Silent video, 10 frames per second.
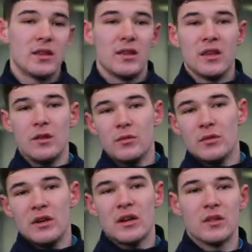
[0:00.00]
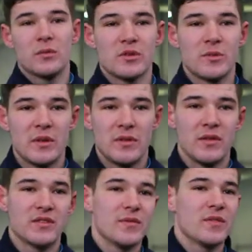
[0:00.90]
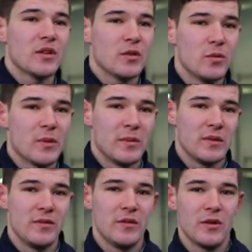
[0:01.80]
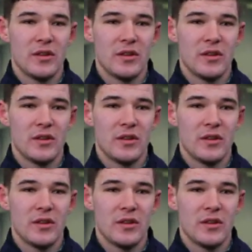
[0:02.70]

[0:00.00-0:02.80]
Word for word: да ну как оно может мотивировать? Сам финал Кубка мотивирует,